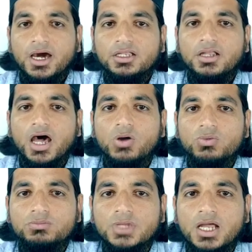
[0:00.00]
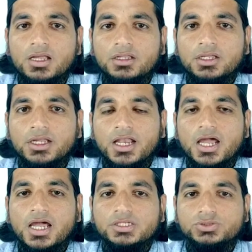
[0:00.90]
अल्लाहुम्मा
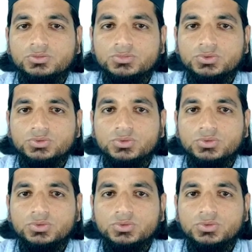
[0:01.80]
लकसुम